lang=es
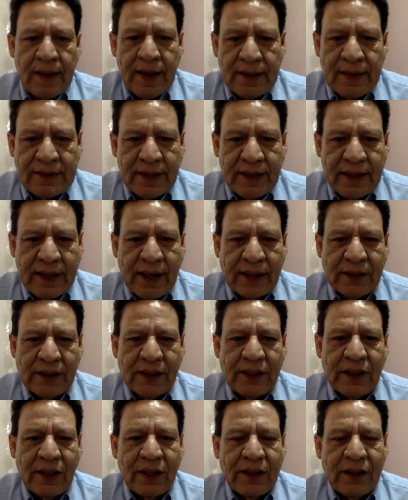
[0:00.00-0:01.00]
este, que es
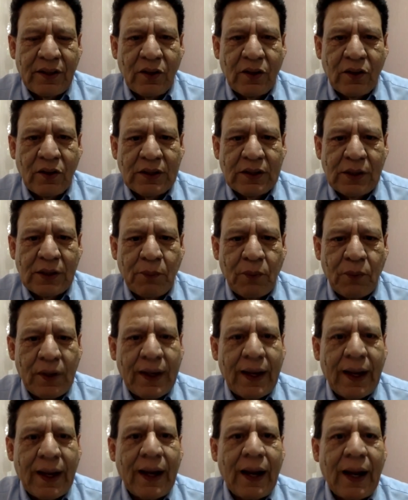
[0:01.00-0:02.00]
desde donde se
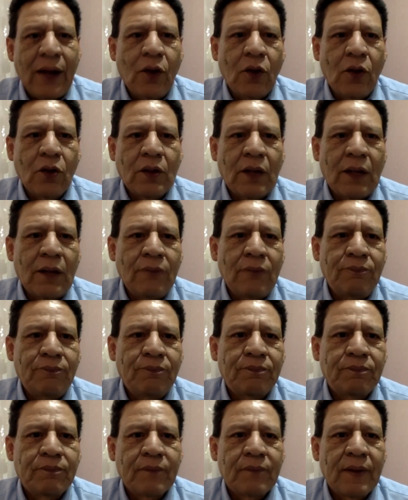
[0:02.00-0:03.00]
publica la nota
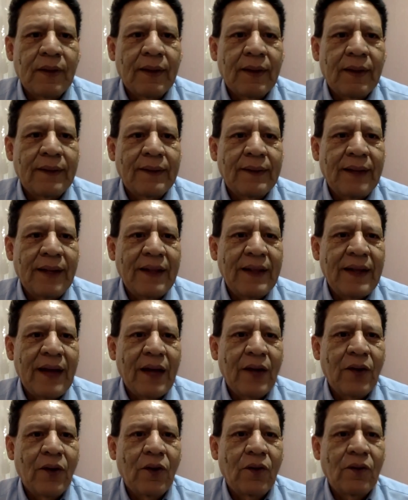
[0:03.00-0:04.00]
del
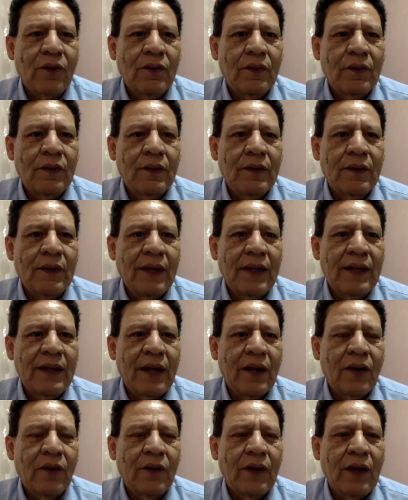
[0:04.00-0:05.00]
diario, del
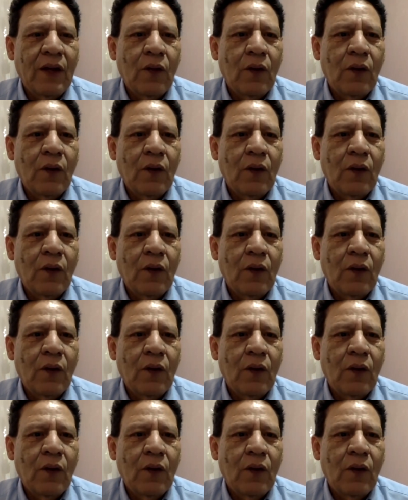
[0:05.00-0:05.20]
diario de la